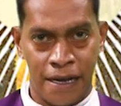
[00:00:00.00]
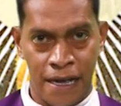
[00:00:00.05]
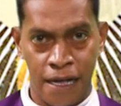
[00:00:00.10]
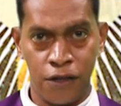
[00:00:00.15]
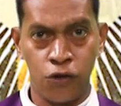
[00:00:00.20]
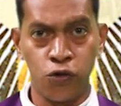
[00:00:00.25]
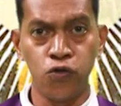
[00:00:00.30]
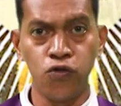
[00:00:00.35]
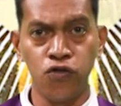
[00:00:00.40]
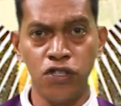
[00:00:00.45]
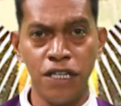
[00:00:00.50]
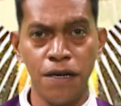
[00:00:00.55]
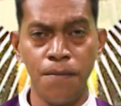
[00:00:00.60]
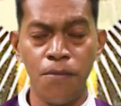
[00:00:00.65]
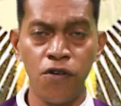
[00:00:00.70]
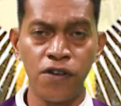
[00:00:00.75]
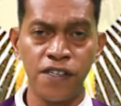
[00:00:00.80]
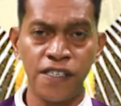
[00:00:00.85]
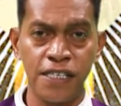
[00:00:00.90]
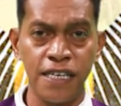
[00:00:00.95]
Hatudu nine
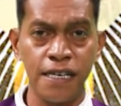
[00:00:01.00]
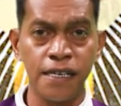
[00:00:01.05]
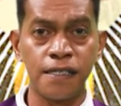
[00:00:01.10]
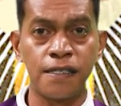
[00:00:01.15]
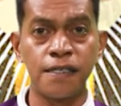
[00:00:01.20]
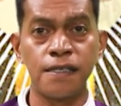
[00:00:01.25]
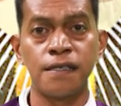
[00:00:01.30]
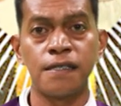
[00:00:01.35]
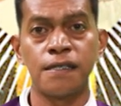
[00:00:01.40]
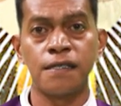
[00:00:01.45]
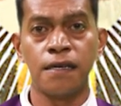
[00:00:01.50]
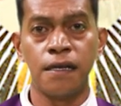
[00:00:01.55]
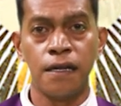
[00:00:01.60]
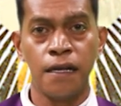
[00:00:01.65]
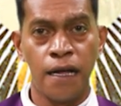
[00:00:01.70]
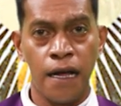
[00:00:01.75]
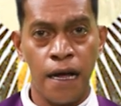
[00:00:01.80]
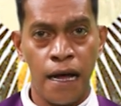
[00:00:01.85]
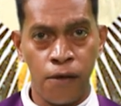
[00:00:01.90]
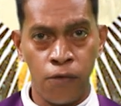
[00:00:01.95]
morisias.
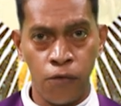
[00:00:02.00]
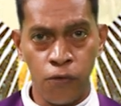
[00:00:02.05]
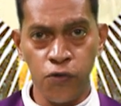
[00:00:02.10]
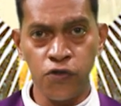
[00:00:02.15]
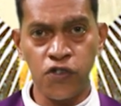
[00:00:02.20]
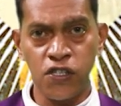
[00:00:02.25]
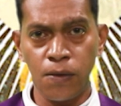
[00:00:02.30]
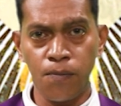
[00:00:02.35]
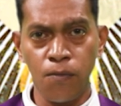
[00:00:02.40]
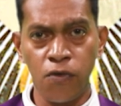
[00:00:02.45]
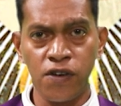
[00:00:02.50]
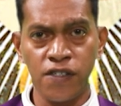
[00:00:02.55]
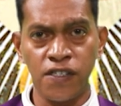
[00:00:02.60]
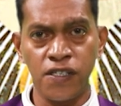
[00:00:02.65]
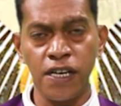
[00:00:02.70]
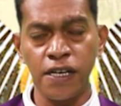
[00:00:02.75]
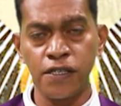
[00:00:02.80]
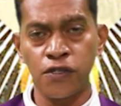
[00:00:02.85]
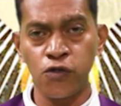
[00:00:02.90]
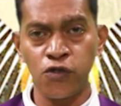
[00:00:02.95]
Husik
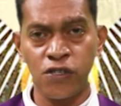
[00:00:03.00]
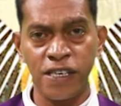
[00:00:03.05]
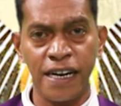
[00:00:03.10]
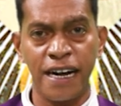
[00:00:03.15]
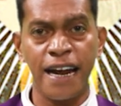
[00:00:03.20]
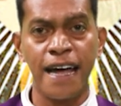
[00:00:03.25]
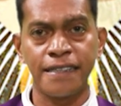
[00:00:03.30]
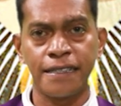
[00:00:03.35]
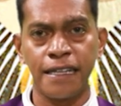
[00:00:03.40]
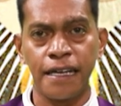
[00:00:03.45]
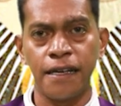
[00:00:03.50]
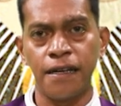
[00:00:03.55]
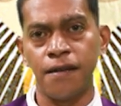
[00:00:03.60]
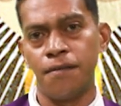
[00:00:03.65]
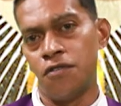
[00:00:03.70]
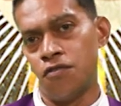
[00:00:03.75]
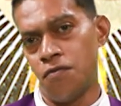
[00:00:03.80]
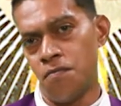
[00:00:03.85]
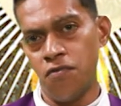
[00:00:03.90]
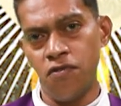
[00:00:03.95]
susi rate.
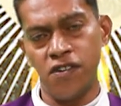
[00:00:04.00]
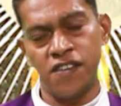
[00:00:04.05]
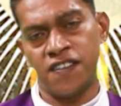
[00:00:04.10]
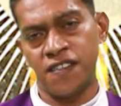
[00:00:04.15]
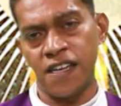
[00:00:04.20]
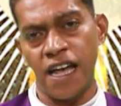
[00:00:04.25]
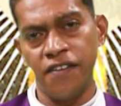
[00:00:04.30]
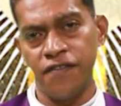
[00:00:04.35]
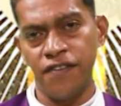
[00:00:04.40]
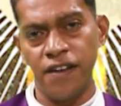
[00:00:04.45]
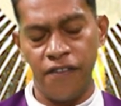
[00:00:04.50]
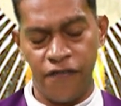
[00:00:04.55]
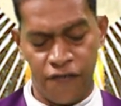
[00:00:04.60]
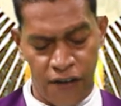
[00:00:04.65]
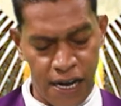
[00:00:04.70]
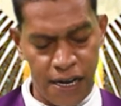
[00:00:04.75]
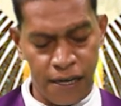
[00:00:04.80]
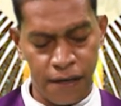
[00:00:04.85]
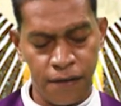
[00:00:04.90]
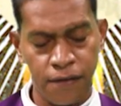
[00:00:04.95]
No mori sai vila
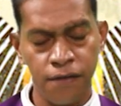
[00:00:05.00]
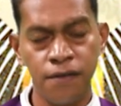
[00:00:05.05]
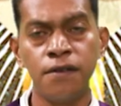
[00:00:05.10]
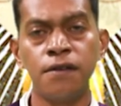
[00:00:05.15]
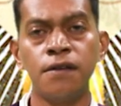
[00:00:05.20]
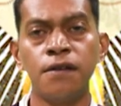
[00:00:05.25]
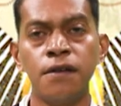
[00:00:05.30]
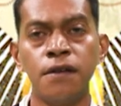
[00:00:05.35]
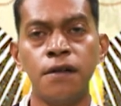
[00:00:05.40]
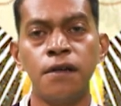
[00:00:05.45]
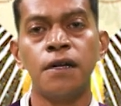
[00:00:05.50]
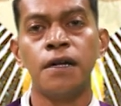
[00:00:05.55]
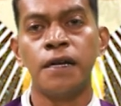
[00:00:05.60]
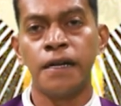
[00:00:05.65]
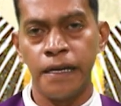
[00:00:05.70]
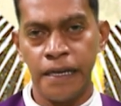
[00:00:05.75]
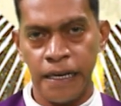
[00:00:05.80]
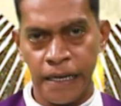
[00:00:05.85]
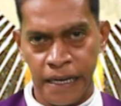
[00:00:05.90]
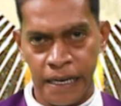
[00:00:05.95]
fale.
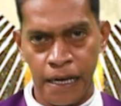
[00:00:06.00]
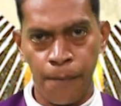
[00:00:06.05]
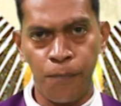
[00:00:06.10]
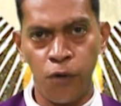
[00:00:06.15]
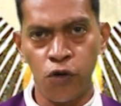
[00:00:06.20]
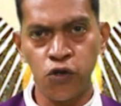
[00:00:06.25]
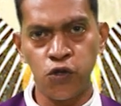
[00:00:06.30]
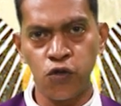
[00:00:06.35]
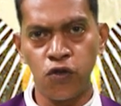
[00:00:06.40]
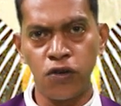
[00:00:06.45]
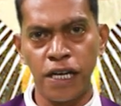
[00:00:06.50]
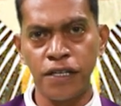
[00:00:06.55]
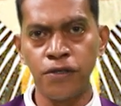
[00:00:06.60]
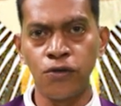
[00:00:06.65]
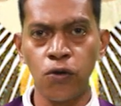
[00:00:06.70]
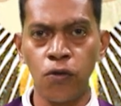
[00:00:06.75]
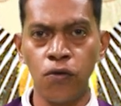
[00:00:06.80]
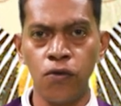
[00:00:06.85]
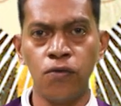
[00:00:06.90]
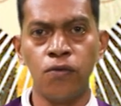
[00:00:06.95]
Apóstolo na
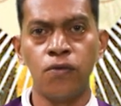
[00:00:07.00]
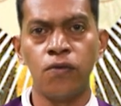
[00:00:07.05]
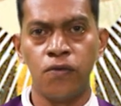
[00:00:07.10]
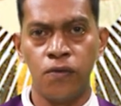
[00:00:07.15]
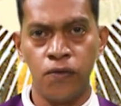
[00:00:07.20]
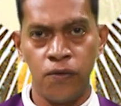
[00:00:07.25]
intolo.